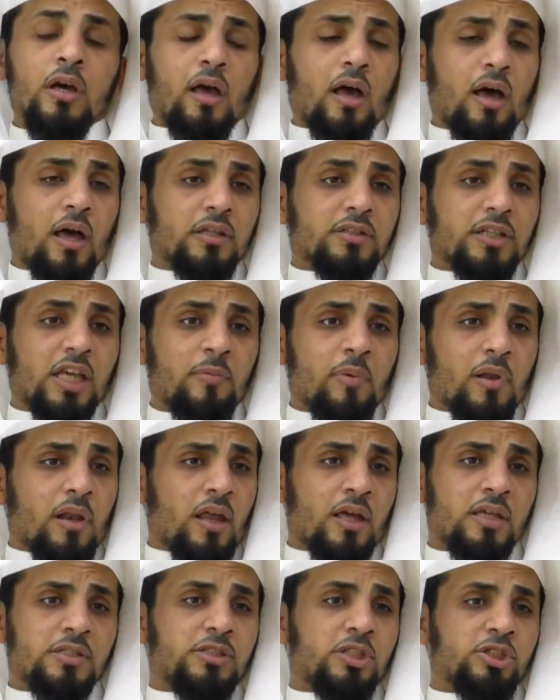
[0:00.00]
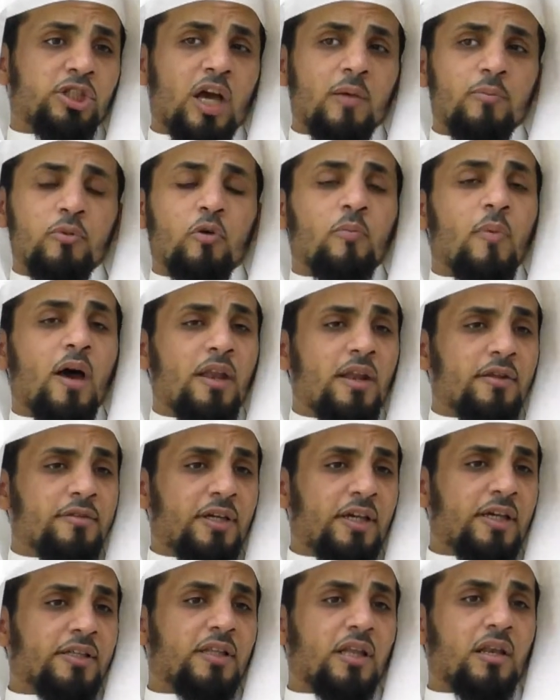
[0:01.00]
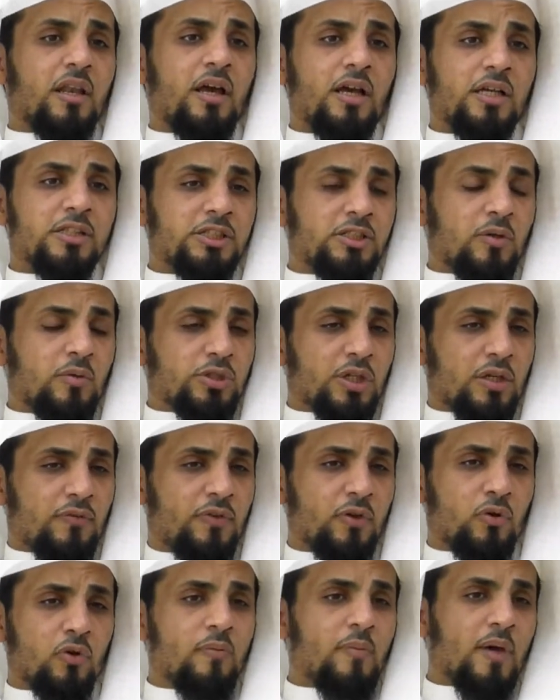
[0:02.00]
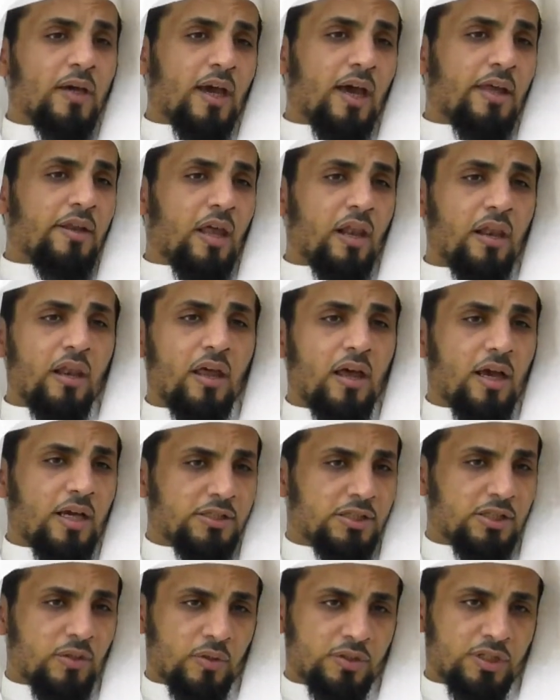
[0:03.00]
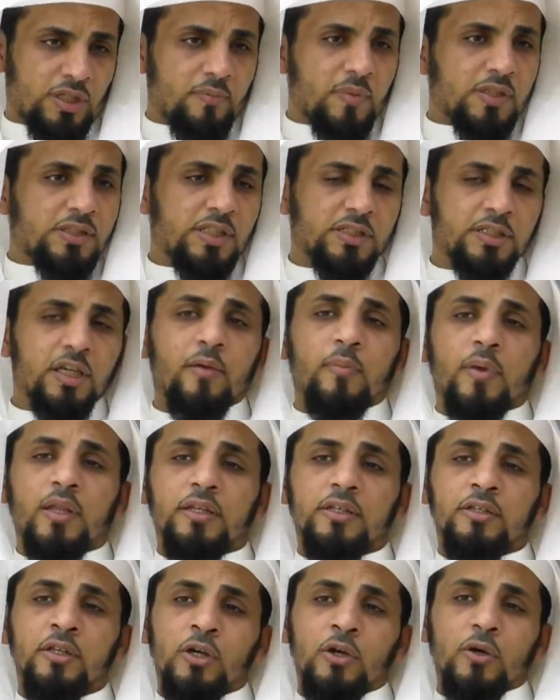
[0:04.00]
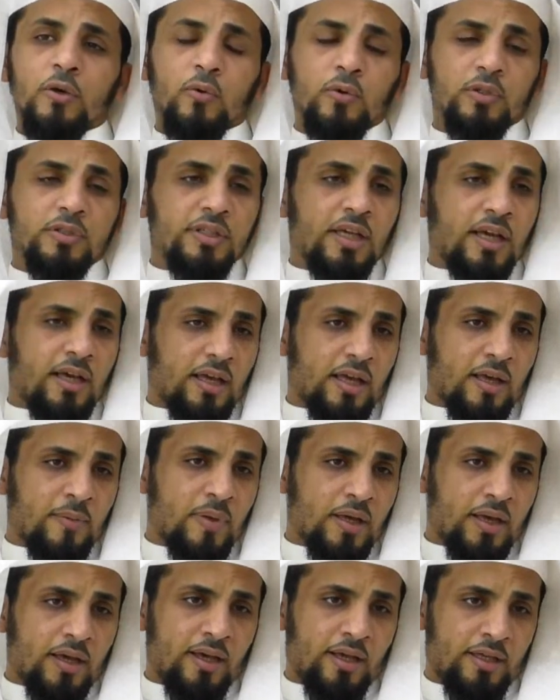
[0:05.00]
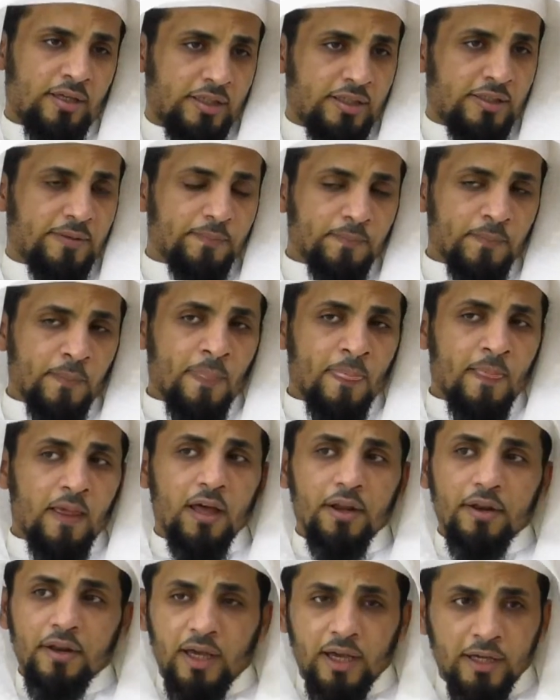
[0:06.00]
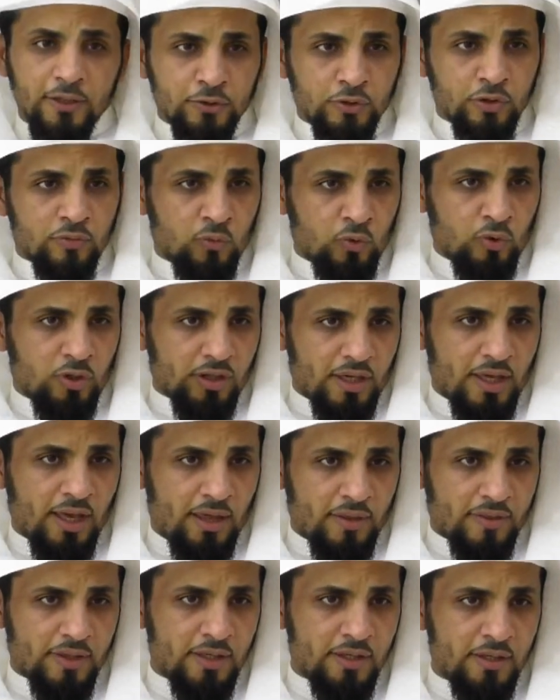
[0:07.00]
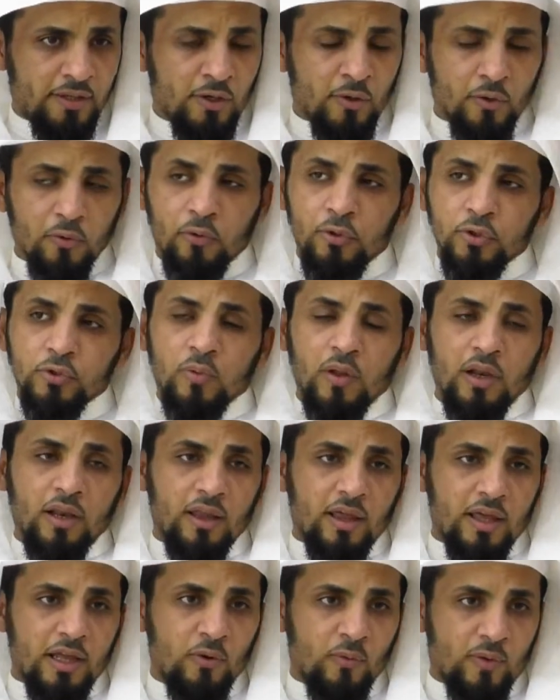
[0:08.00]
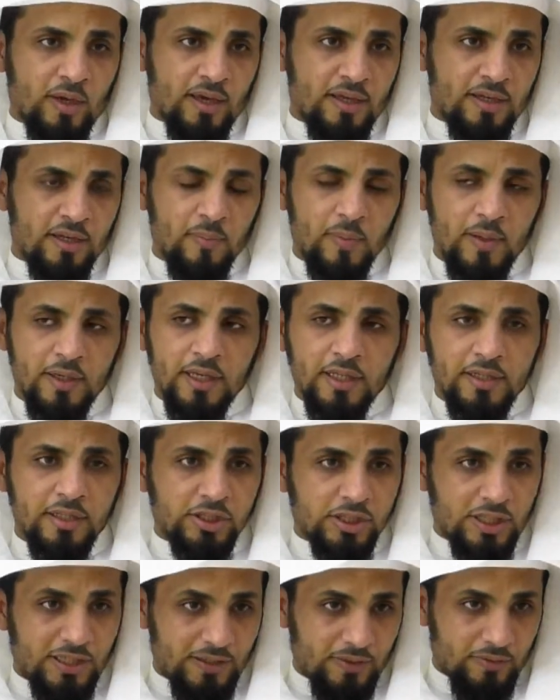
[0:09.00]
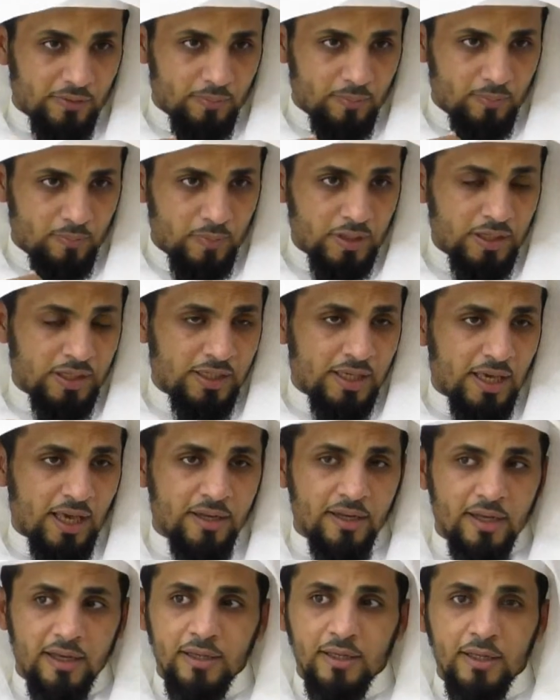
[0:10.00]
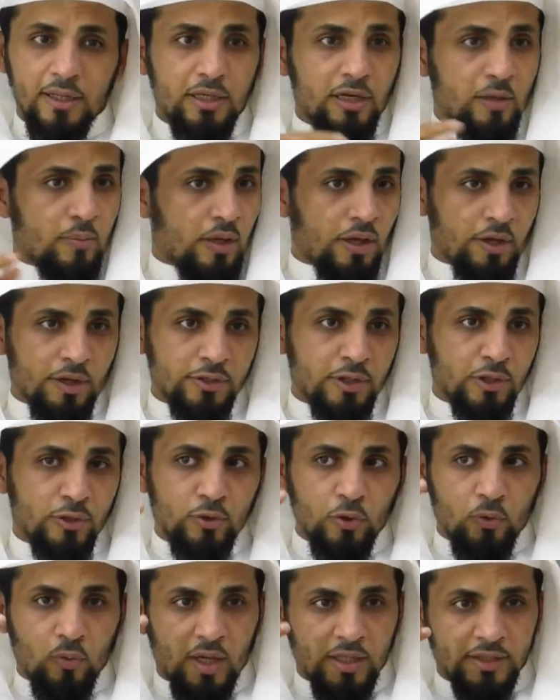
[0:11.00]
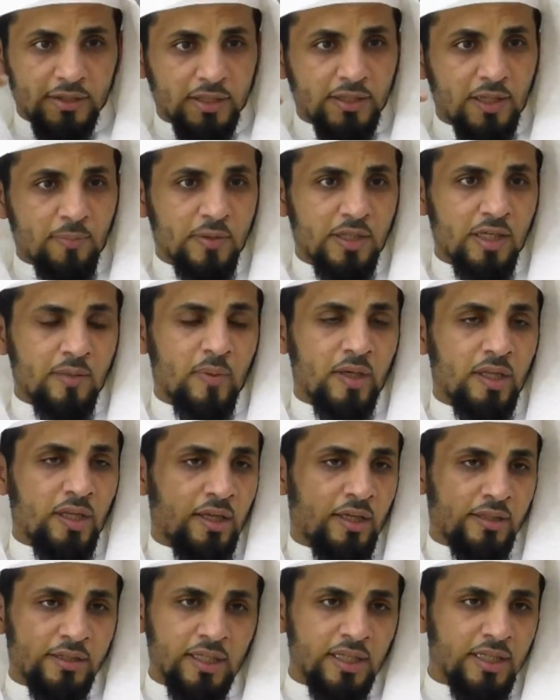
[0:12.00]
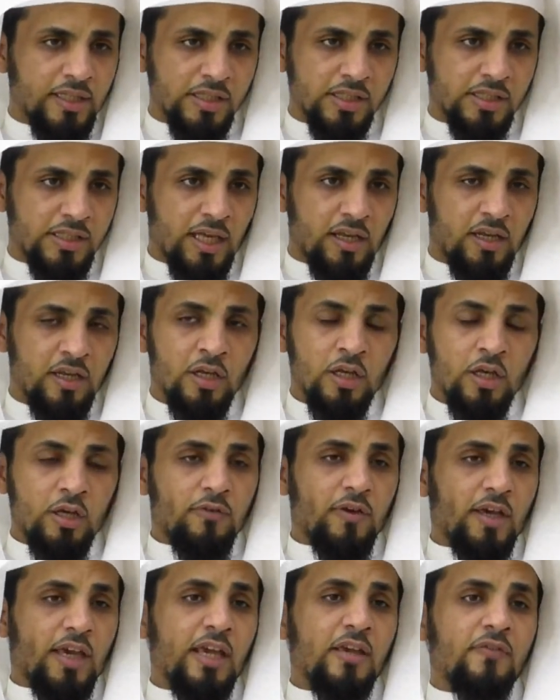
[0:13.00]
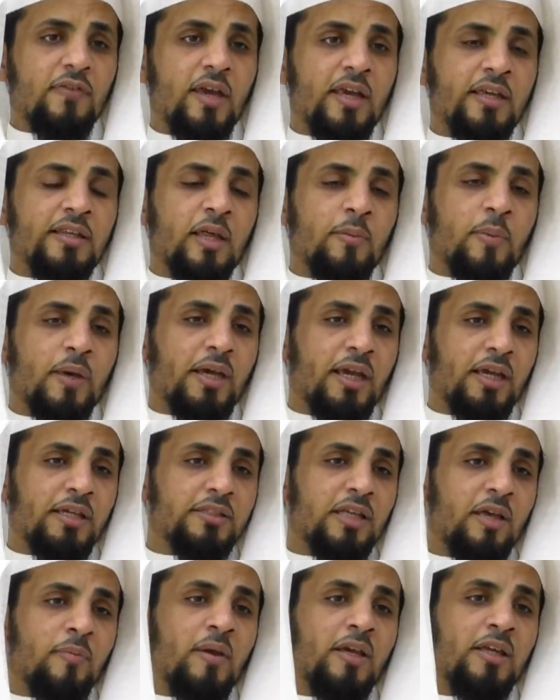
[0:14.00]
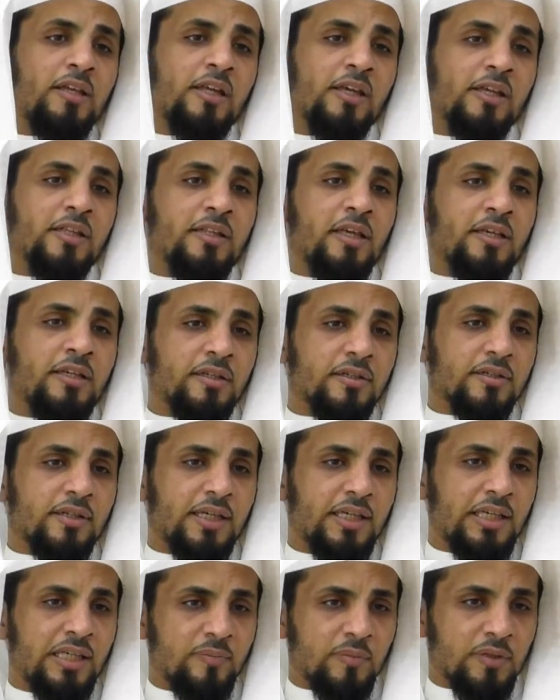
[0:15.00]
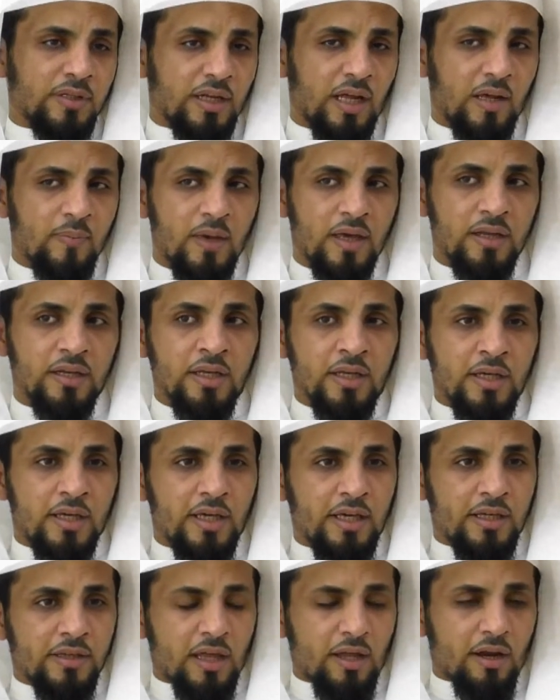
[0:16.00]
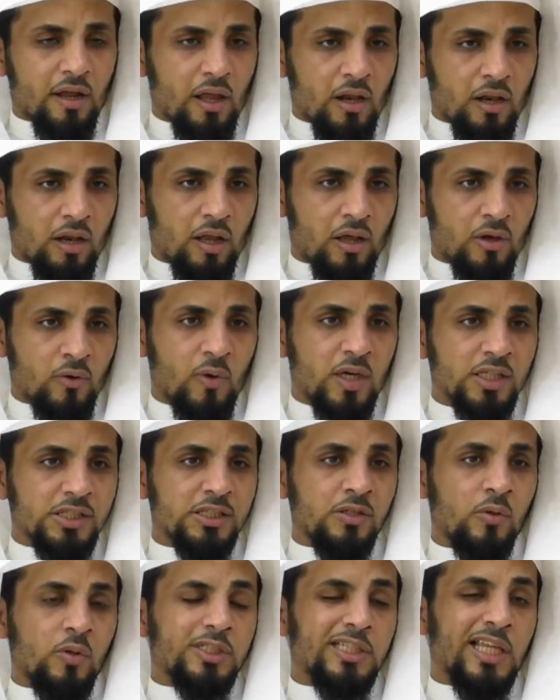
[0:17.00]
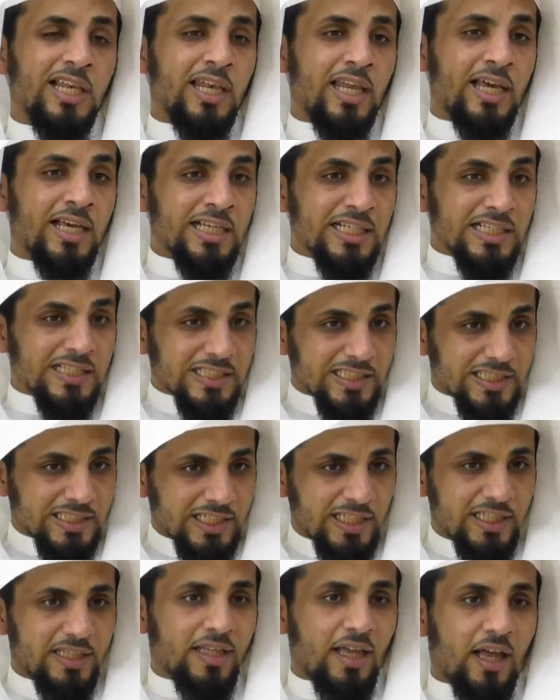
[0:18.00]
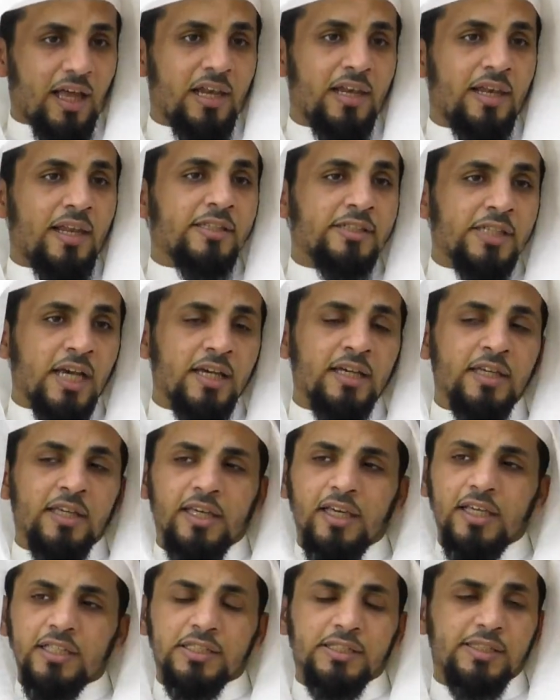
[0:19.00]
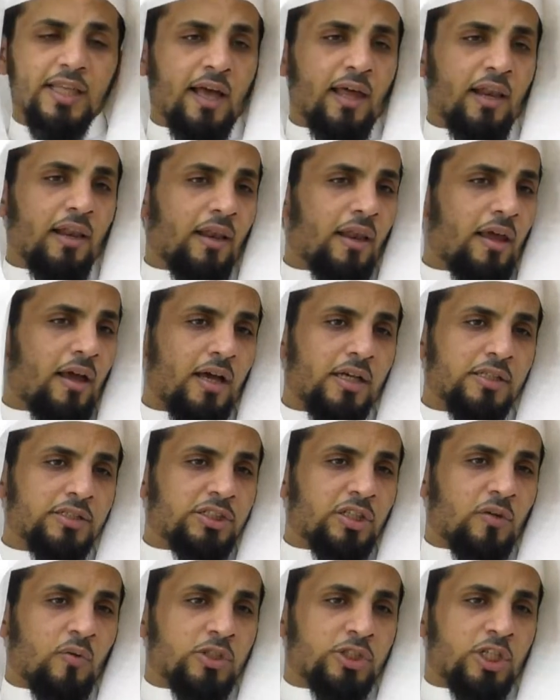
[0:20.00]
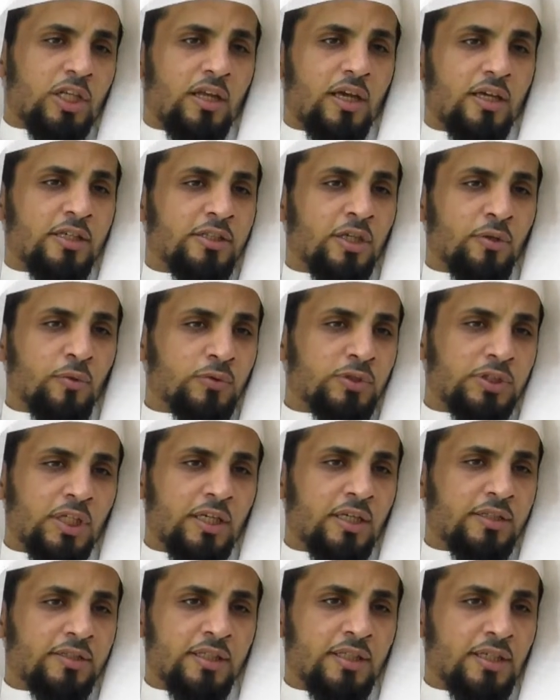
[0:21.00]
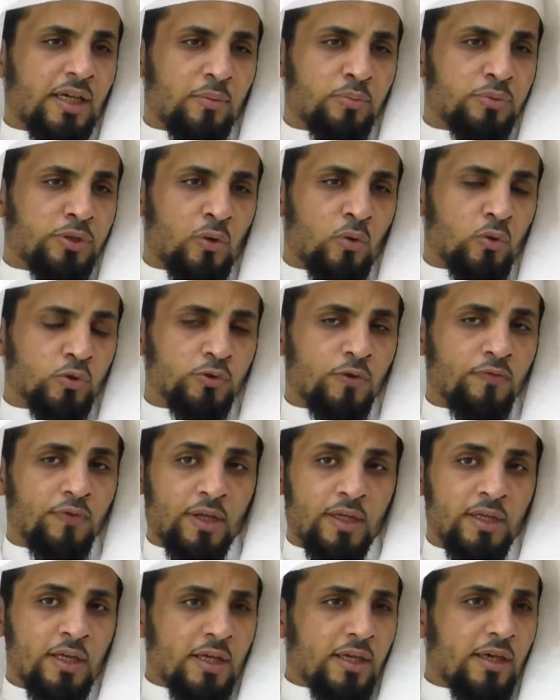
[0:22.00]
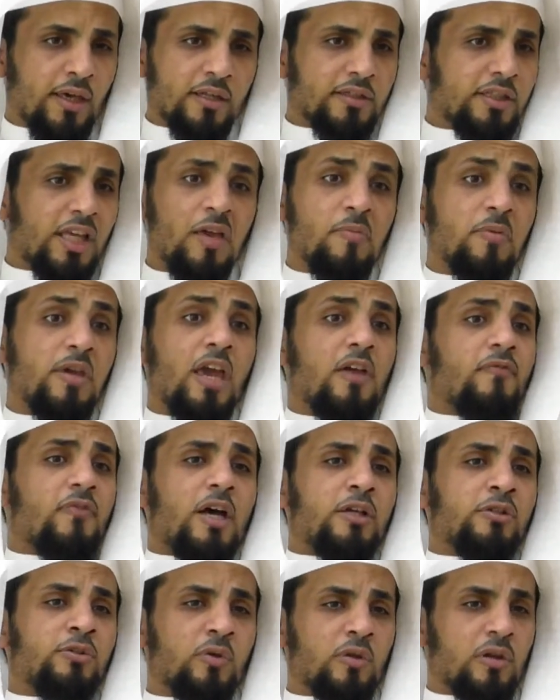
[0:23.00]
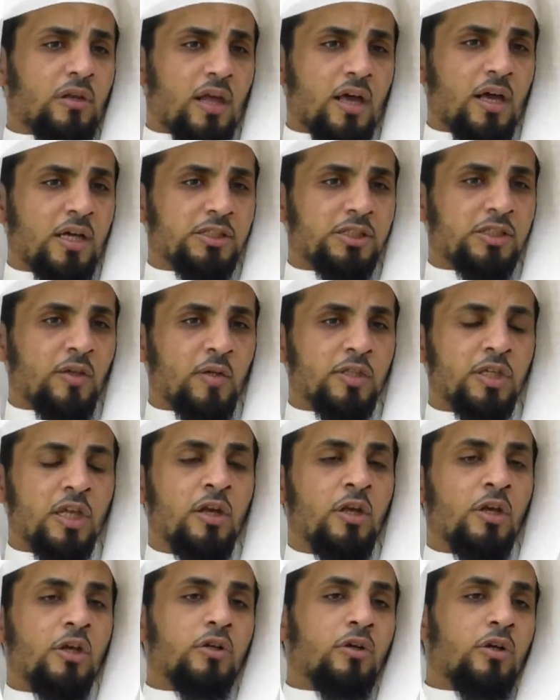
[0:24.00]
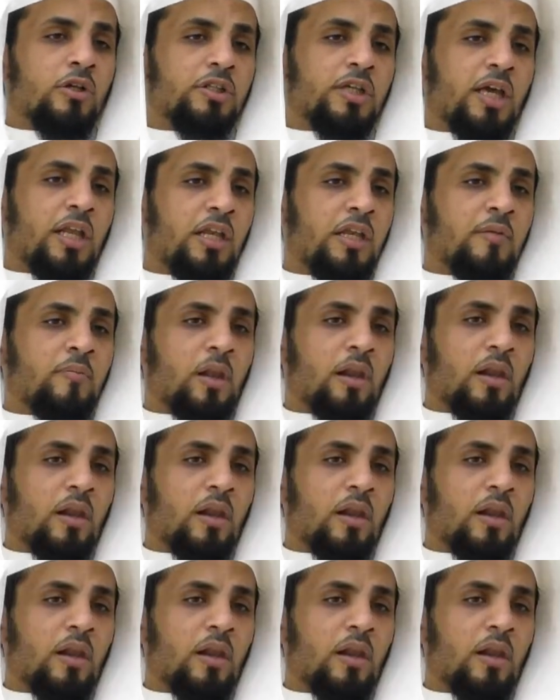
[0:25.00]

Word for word: قال طيب الله استجاب لهم أنا دعيت الله عز وجل في كل مكان الله عز وجل ما استجاب لي قلت يا أبا علي هل رأيت دموعك هذه قلت والله لو كان باليد شيء مني أنا لما رددتك وأنت تبكي بين يدي إنسان فكيف إذا بكيت بين يدي الرحيم الرحمن إذا رأى الله عز وجل صدق اللجأ استحى الله عز وجل أن يرد يدي عبده صفرا قال طيب كيف أدعو الله عز وجل قلت كلم